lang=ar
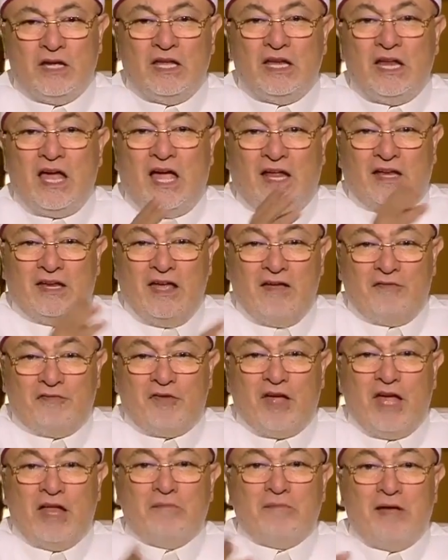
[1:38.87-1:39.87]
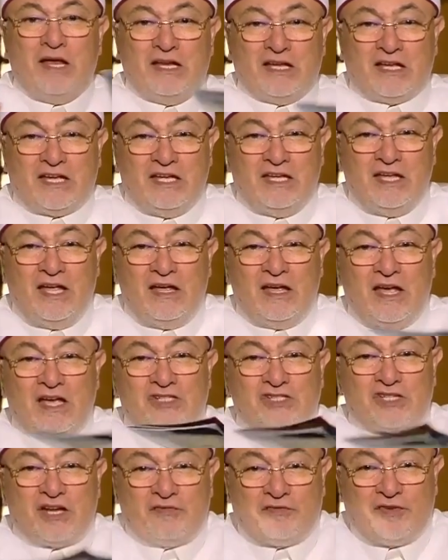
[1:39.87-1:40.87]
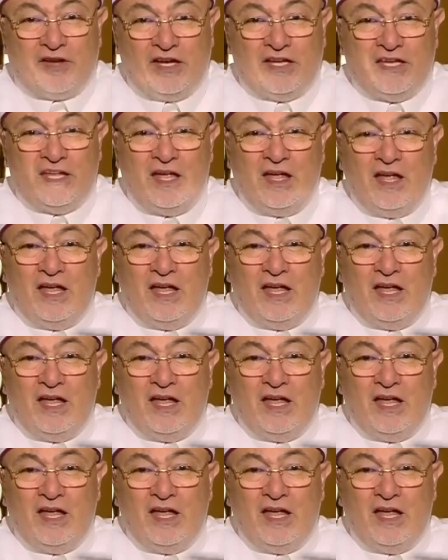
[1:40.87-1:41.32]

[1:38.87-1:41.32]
الاحناف المالكيه الشافعيه